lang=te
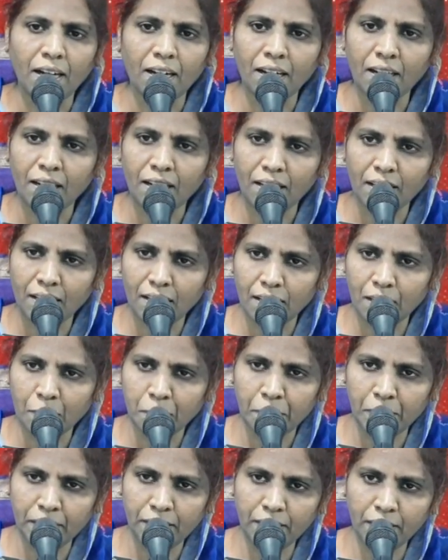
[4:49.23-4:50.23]

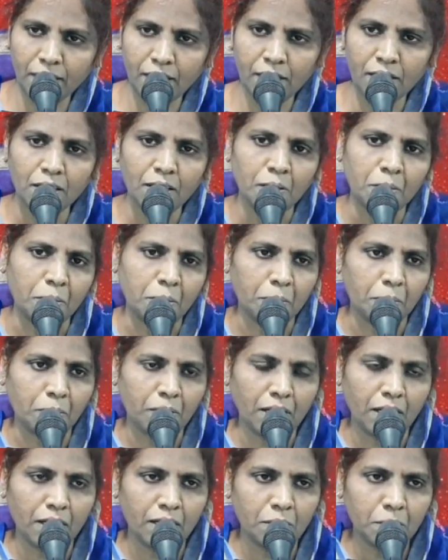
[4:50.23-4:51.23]
ఆహారాన్ని బట్టి
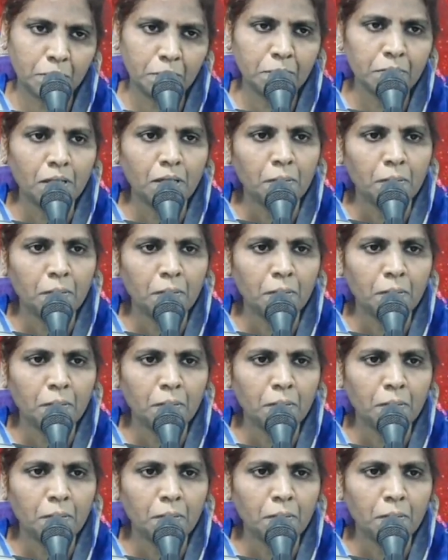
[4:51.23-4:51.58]
రోగాలు